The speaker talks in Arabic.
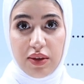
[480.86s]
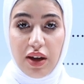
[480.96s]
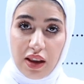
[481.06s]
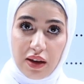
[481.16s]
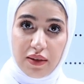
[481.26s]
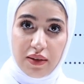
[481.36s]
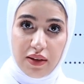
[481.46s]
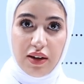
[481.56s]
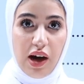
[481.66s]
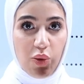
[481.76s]
يلا
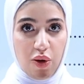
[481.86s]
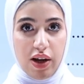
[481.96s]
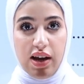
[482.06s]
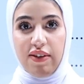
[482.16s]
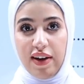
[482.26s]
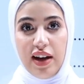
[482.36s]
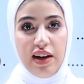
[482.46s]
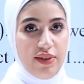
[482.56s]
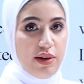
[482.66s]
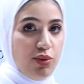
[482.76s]
حولوا لي هاي الافعال
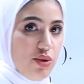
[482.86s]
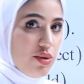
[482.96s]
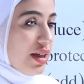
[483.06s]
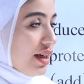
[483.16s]
verb 2